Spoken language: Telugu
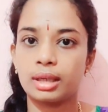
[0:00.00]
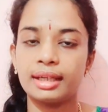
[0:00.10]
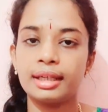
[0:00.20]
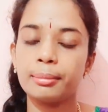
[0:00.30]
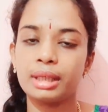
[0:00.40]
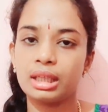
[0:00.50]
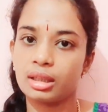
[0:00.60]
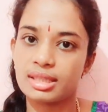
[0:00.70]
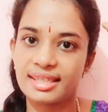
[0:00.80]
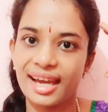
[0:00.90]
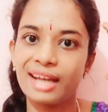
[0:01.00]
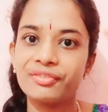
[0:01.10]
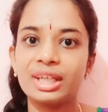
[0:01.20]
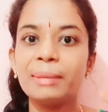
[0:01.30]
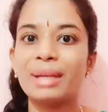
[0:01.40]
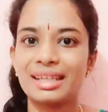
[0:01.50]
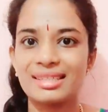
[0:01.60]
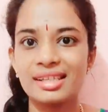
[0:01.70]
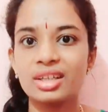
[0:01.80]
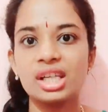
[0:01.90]
అంటే మీ స్కాల్ఫ్కి బ్లడ్
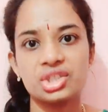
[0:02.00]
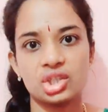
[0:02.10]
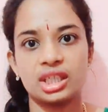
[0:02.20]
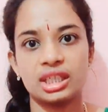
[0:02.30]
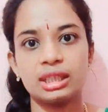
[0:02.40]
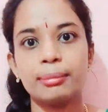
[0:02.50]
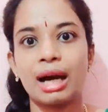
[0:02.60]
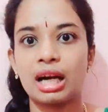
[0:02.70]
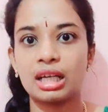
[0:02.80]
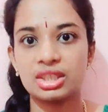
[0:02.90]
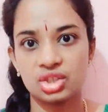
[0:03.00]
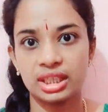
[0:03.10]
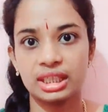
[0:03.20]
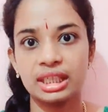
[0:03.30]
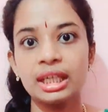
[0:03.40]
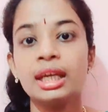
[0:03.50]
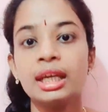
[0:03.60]
సర్క్యులేషన్ అనేది బాగా జరిగి